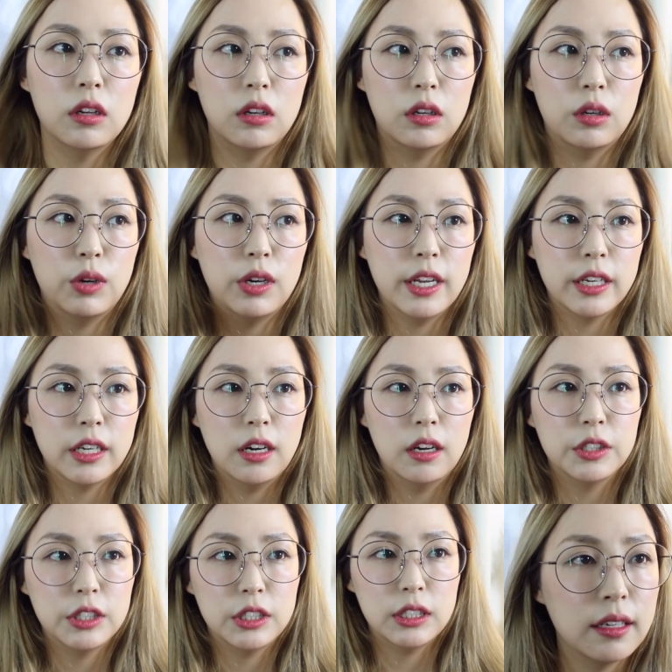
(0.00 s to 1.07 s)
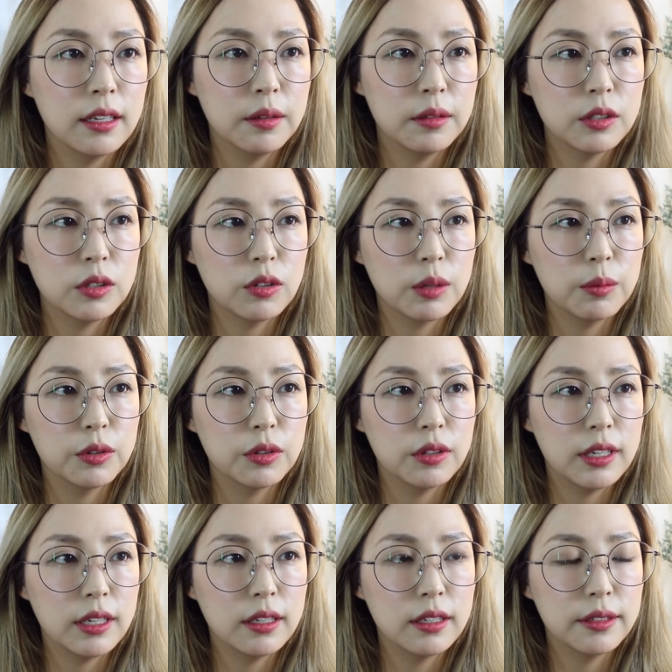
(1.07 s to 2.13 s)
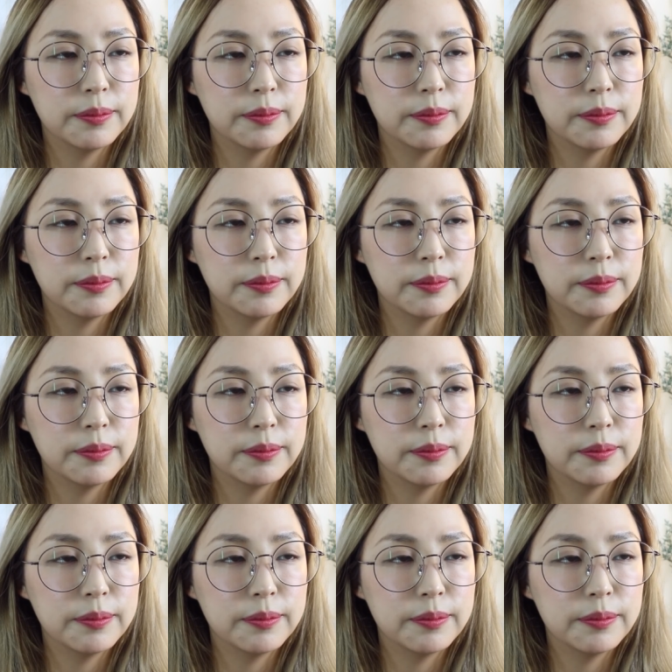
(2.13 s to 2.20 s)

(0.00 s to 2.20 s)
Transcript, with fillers: 원래는 러쉬, 저게 뭐더라?